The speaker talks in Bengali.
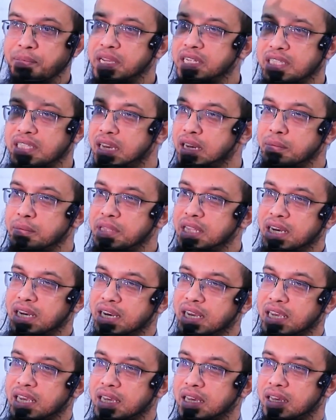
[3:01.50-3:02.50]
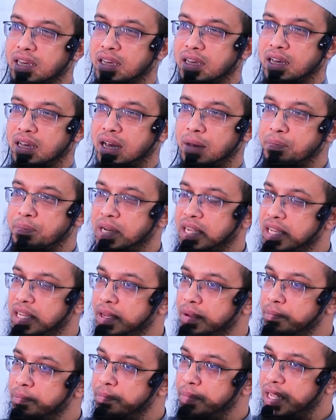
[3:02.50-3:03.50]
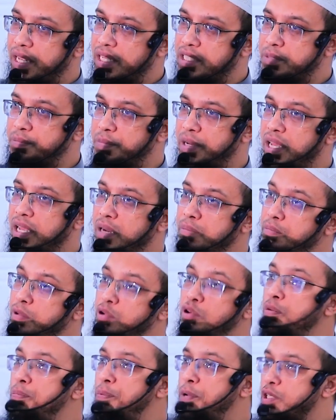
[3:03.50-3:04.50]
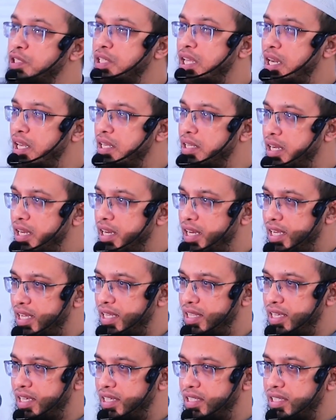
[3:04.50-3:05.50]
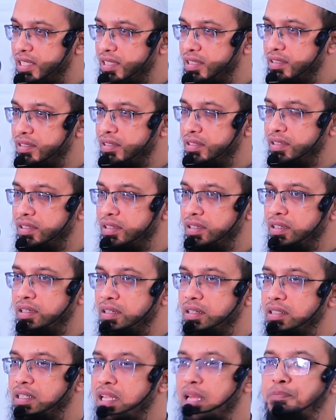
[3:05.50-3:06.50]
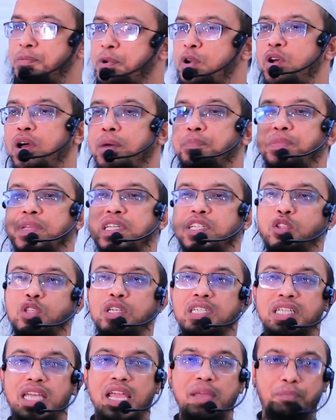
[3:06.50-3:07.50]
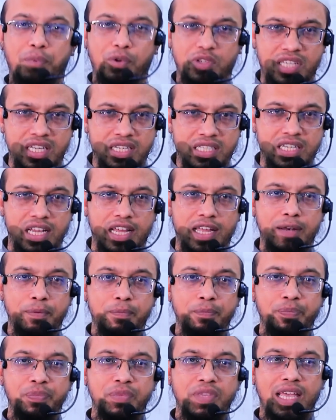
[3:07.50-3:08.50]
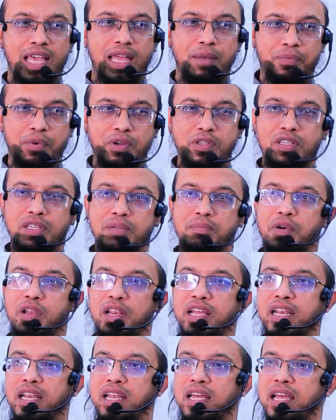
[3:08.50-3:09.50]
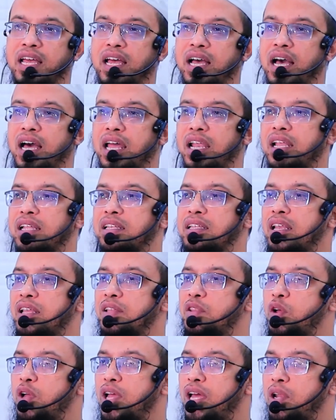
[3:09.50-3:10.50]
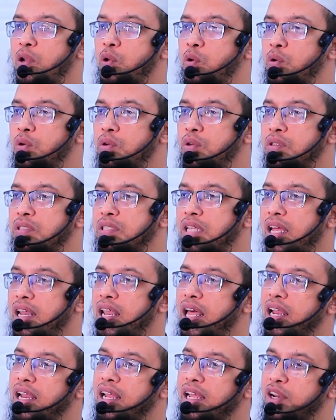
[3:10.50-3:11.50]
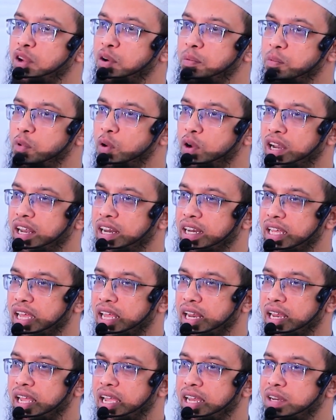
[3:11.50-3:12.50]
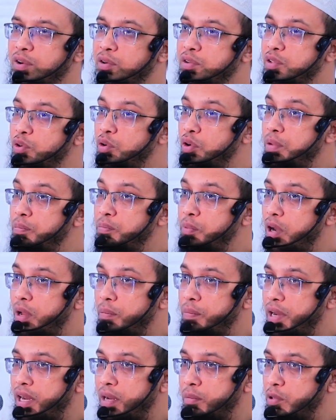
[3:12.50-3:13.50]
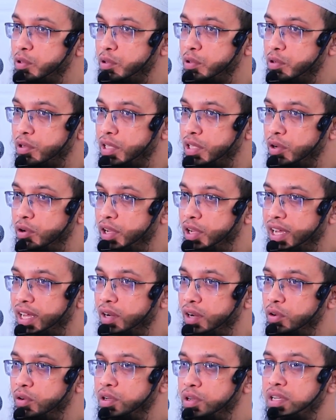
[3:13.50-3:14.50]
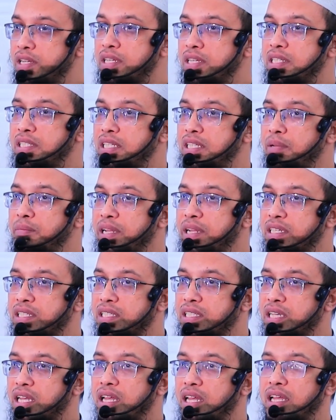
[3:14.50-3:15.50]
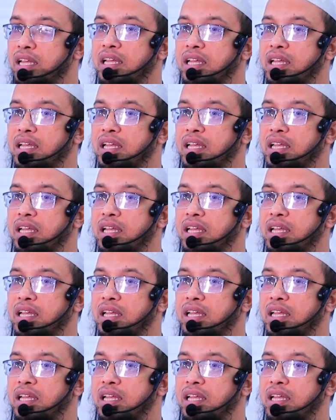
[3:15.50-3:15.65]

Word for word: আপনাকে নামে দেন নাই আপনাকে বাঁচবার বহু পথ আল্লাহ তালা রেখে দিয়েছেন তারপরেও আপনি যদি সেই পথে যান এরপরে যদি বলেন আল্লাহ তালা দয়ালু তাহলে আল্লাহ এরকম করলেন কেন এটা হচ্ছে ওই পোলাপানের মতো কথা হয়ে গেল যে বাচ্চা